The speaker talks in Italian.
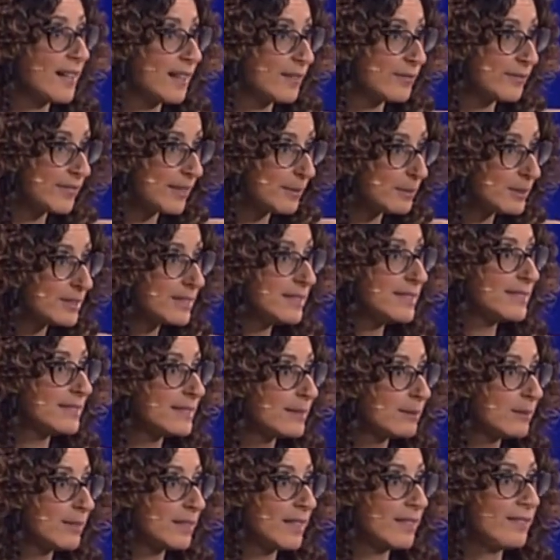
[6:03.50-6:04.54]
il
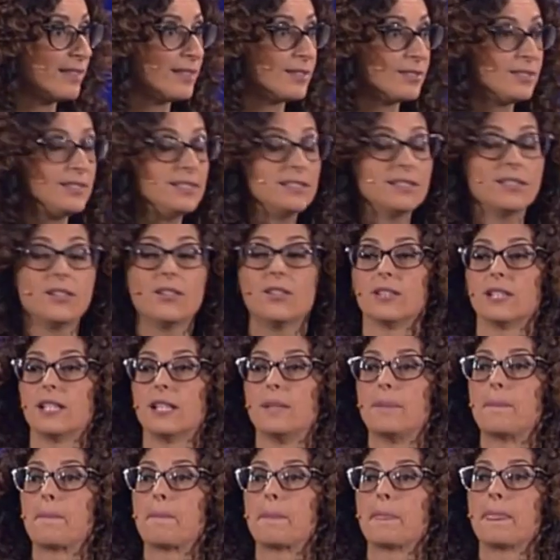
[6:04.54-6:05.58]
famosissimo cavallo di Troia.
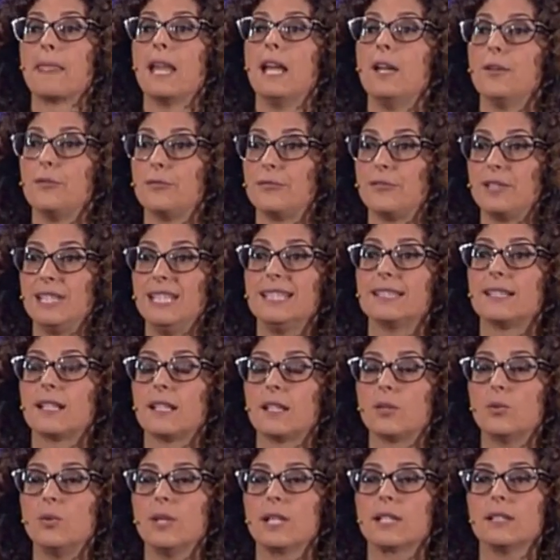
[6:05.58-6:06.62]
Finita
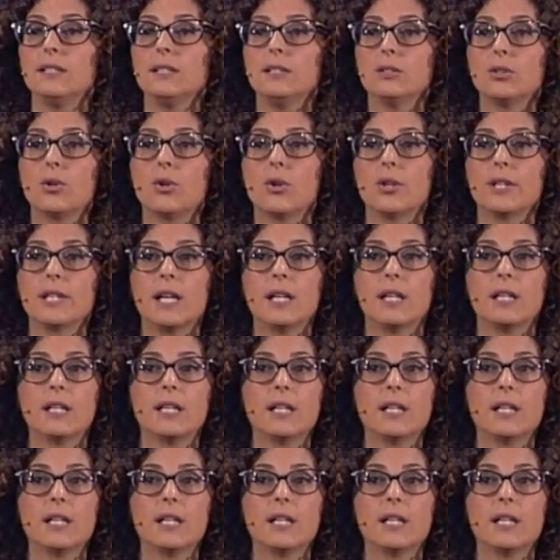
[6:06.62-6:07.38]
la guerra di Troia,